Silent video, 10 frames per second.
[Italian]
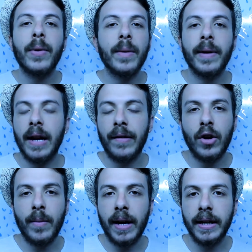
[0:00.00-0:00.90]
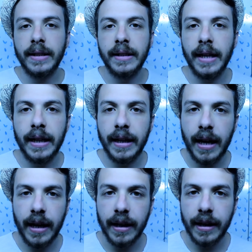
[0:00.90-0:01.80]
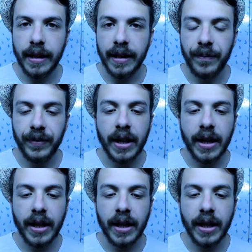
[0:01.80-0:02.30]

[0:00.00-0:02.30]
poi parlavano male di Elena e,